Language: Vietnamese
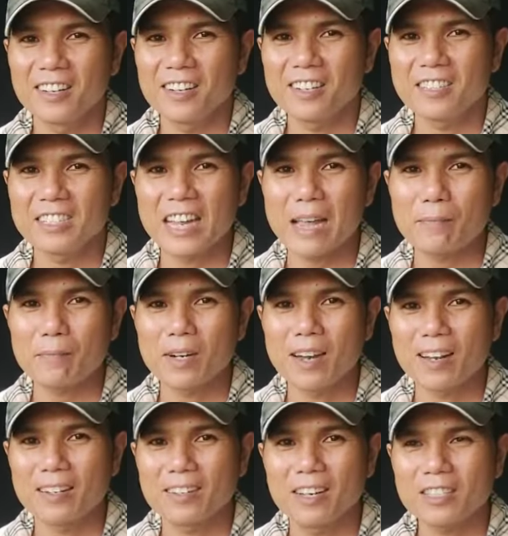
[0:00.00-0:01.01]
linh sam bình
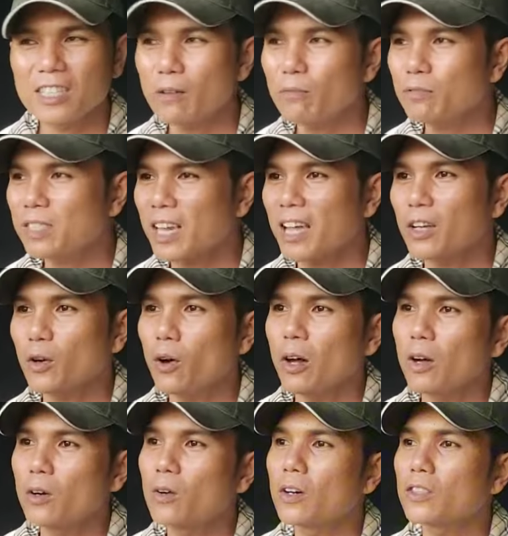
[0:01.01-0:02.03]
định giữa sống say
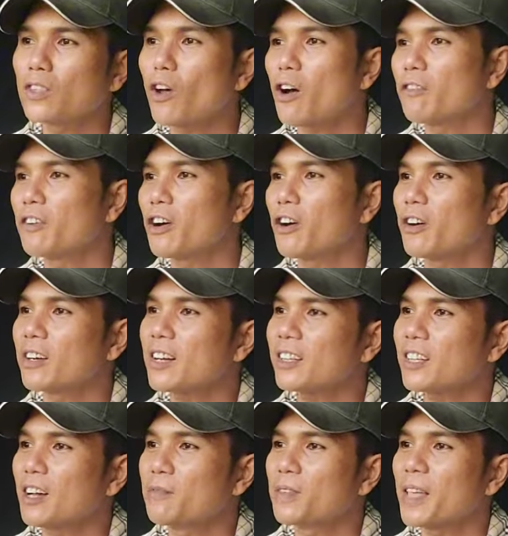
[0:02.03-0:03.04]
hoa hoa to và hoa
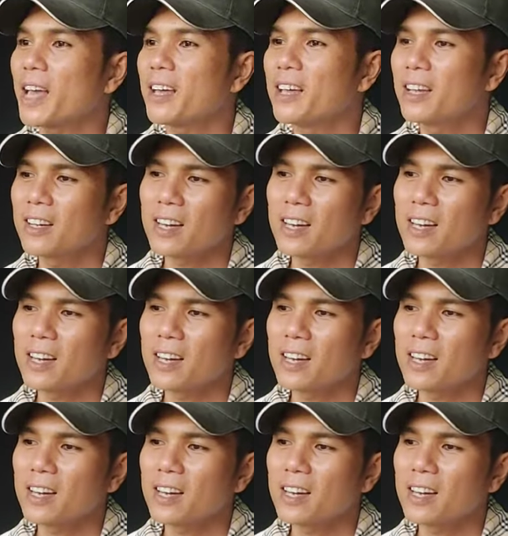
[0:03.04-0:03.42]
rất thơm nha